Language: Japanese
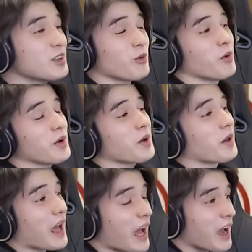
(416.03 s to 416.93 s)
いと思うけど
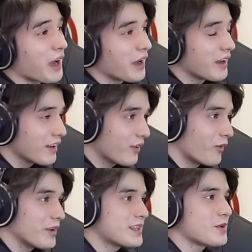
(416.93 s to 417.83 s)
ね。
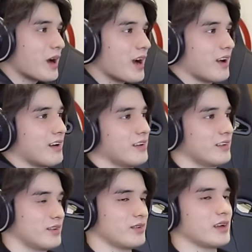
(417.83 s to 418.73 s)
高一は。
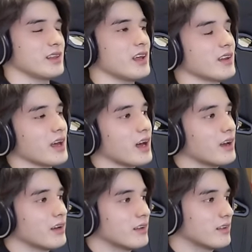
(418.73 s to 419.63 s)
不安だよ
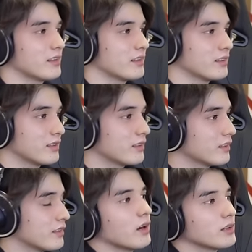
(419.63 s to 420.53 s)
な。
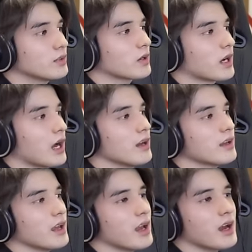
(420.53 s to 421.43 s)
ちょっと関
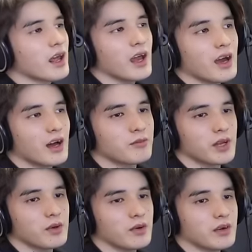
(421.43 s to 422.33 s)
係がね、あんま
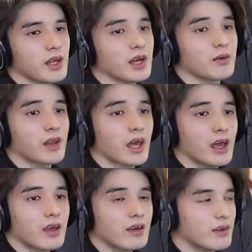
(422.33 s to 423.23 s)
り良くないかも
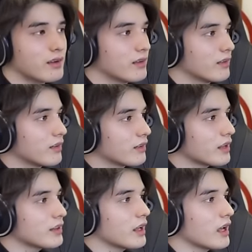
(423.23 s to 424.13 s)
ね。
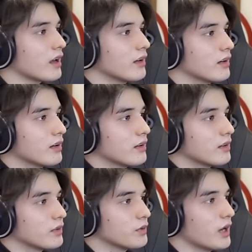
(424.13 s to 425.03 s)
だって、
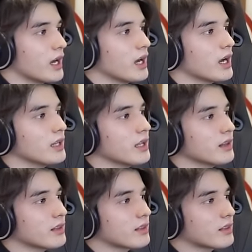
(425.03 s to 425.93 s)
裏垢
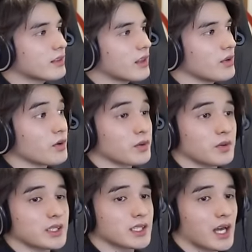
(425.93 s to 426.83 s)
でっていうこと
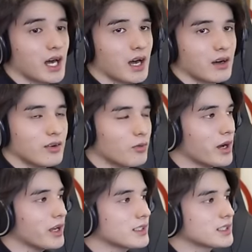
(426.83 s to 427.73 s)
はさ、お
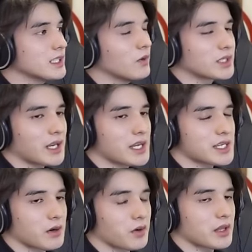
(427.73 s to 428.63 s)
前が素直じゃない
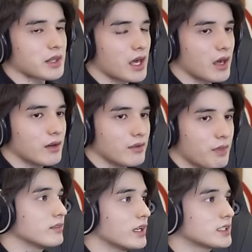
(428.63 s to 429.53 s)
じゃん、これって。
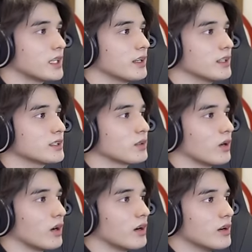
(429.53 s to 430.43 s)
SNS
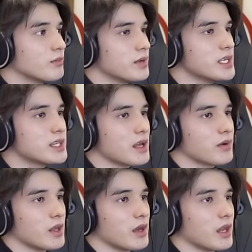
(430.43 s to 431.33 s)
を見してま
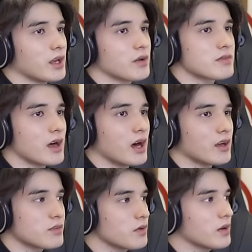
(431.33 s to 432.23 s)
では言えないけどさ、
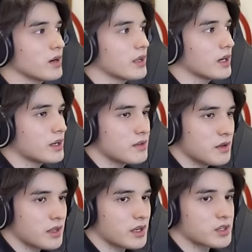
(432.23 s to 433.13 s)
そういう関係が築
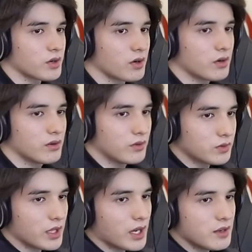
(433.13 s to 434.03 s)
けてないでしょ。お
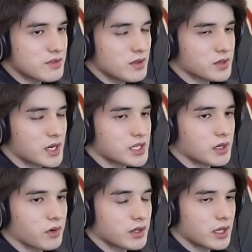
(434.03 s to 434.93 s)
互いに素直じゃないじゃ
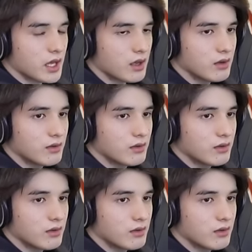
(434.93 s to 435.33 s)
ん、これって。